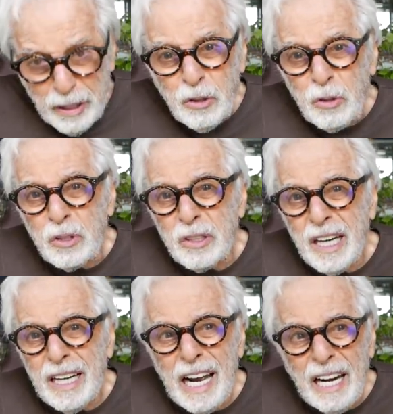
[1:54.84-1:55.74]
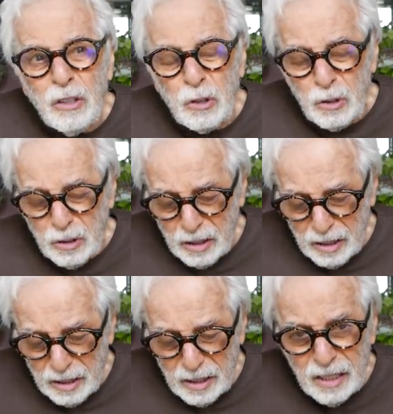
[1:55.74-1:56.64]
encontrar algo
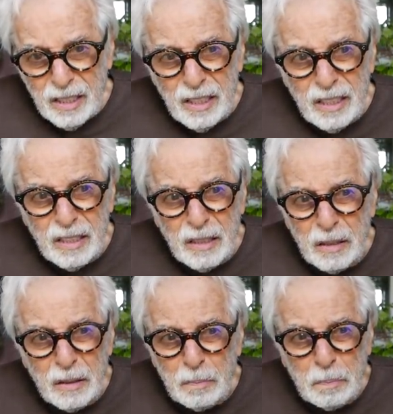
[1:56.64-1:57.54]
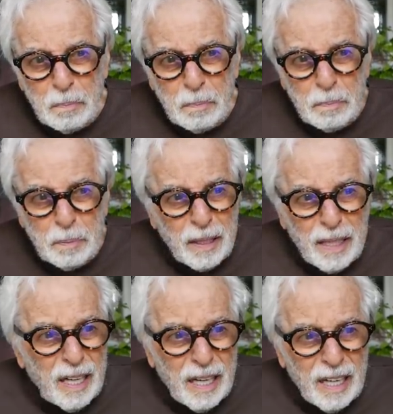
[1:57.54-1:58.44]
eh,
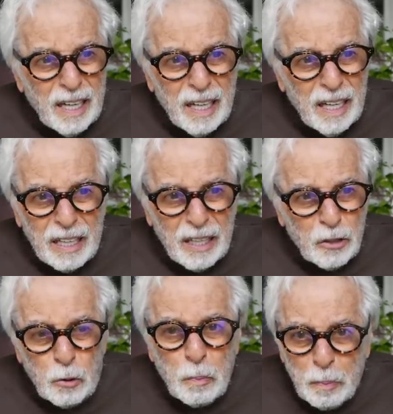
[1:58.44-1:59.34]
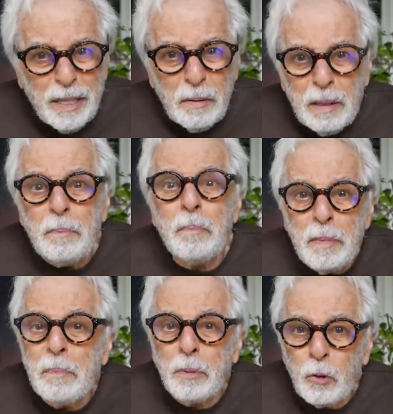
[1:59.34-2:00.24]
para cumplir mi,
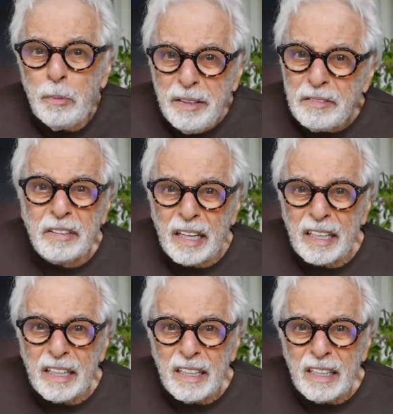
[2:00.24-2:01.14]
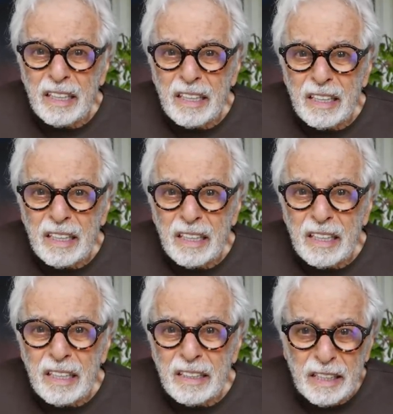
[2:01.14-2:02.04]
mi promesa
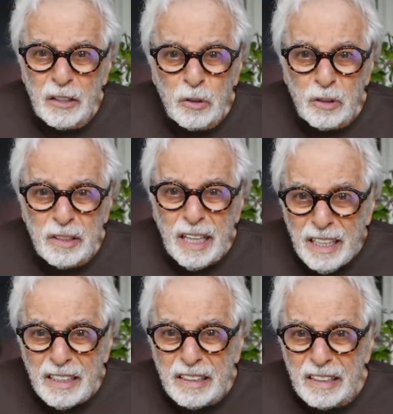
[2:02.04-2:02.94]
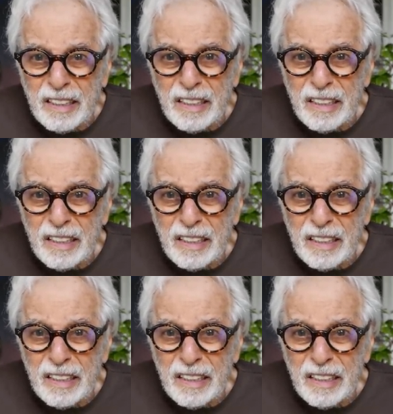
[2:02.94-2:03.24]
de encontrarte?